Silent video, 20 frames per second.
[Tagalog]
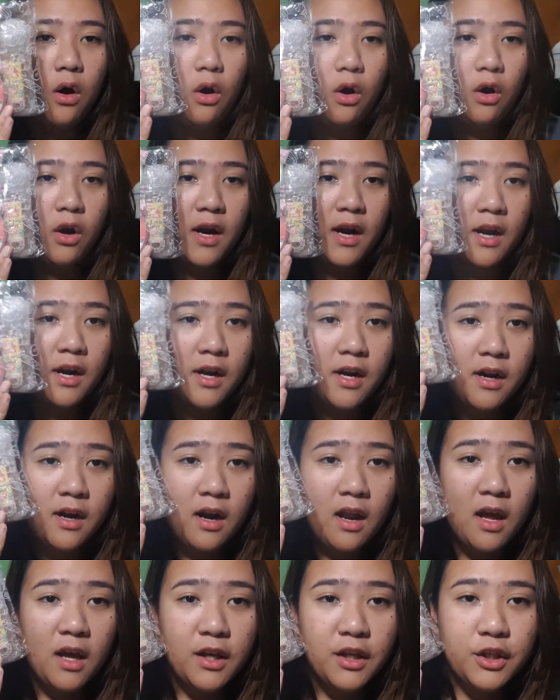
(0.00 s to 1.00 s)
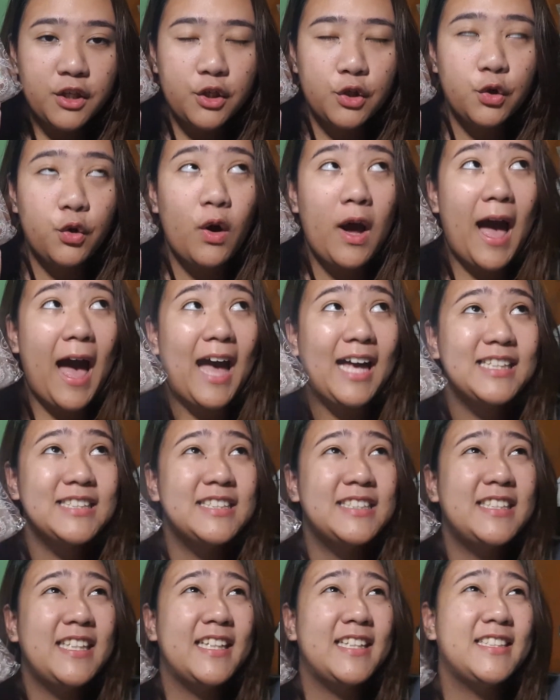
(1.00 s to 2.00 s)
or yung
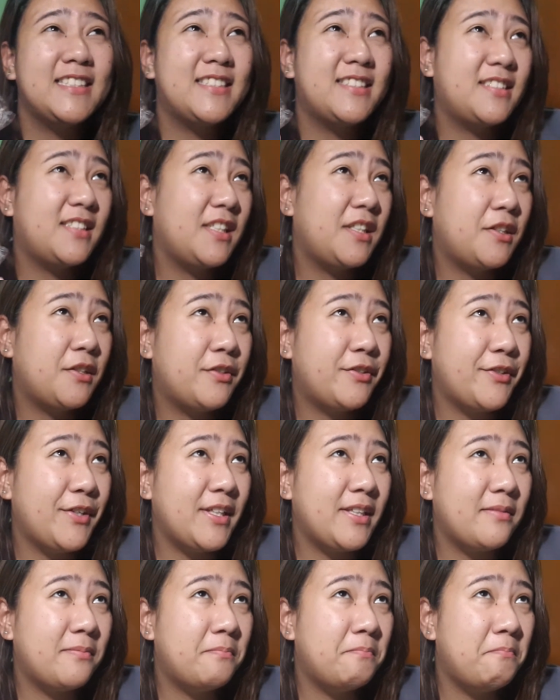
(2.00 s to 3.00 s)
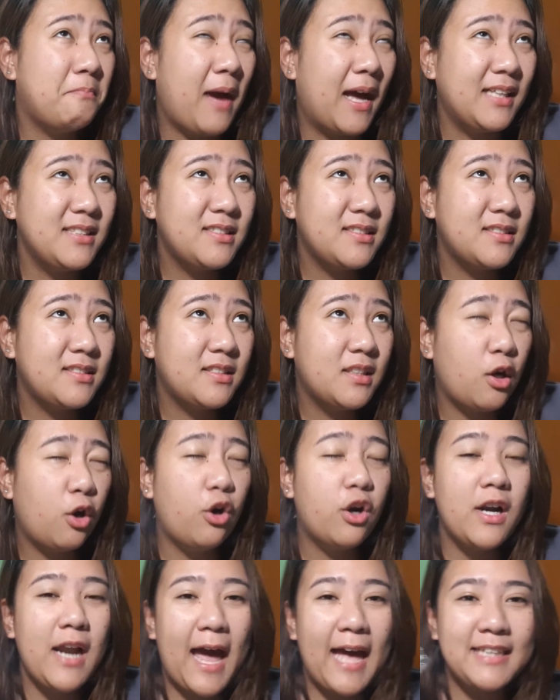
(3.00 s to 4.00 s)
Aztec Secret Mask
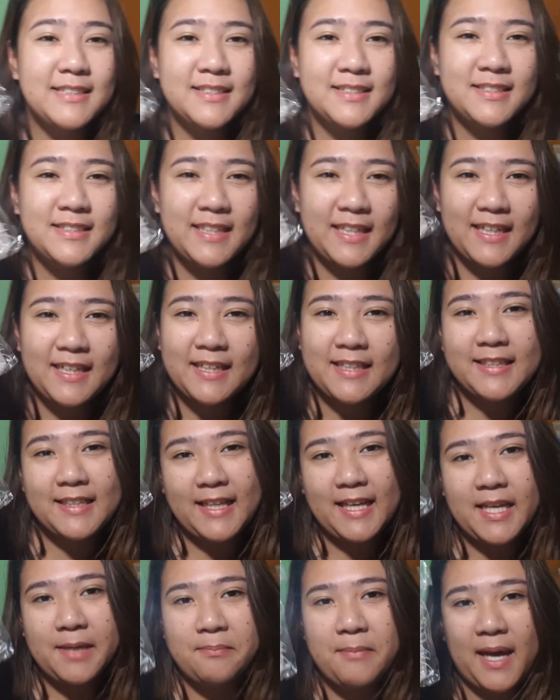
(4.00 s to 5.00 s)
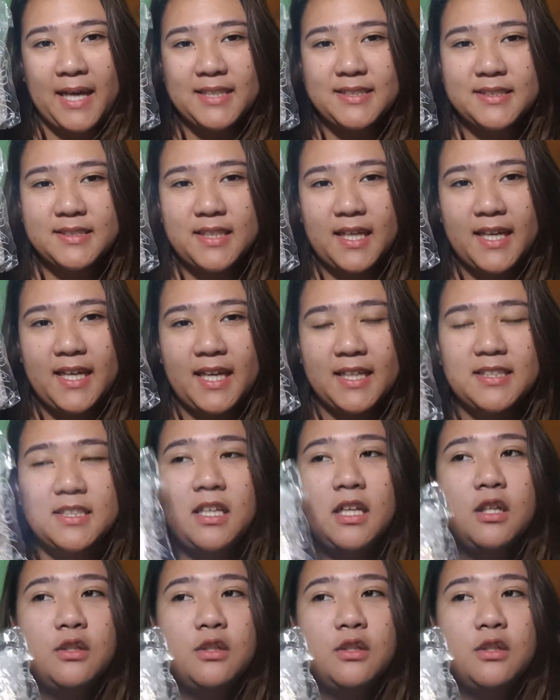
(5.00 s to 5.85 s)
or Aztec Clay Mask. Ayan.